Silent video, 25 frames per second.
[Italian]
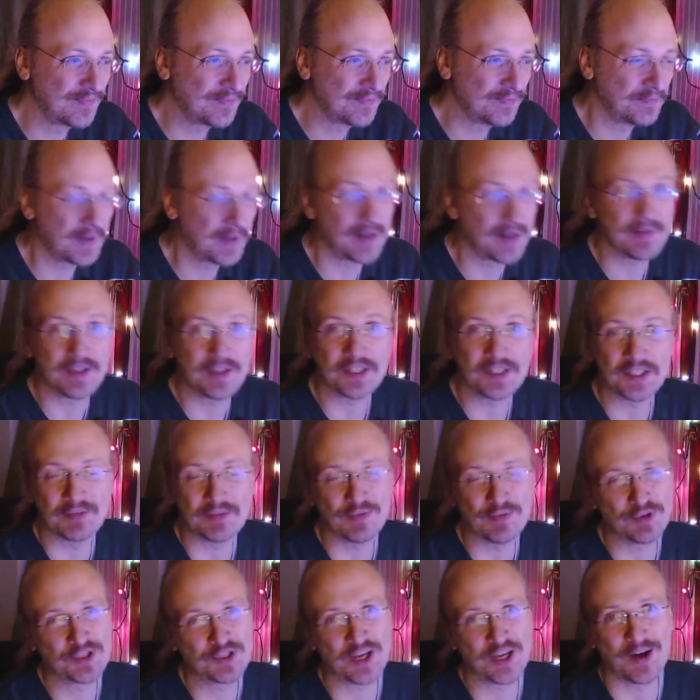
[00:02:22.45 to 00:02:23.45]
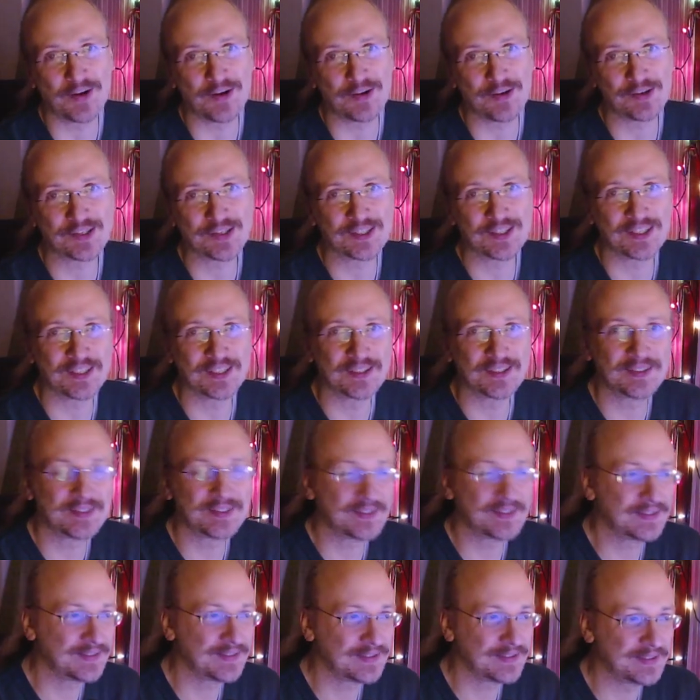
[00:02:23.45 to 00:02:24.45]
bravissimo, ciao Ross,
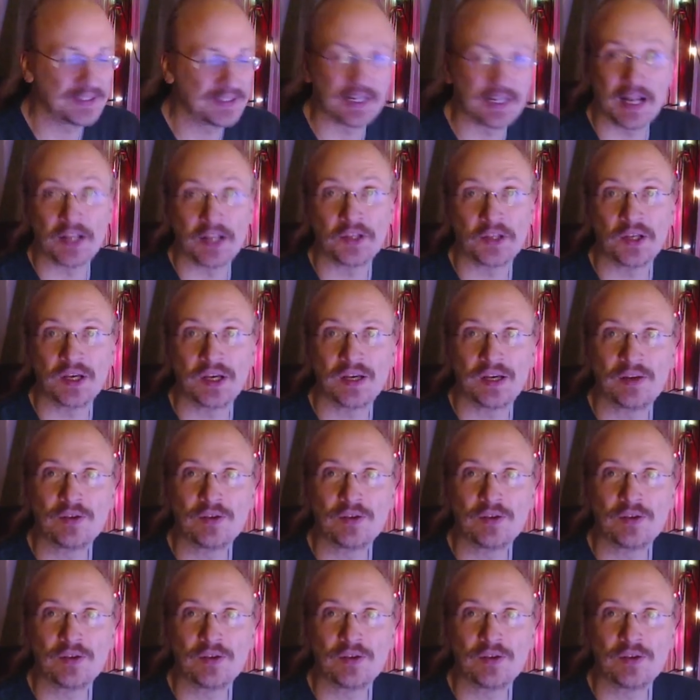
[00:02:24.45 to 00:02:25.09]
grande,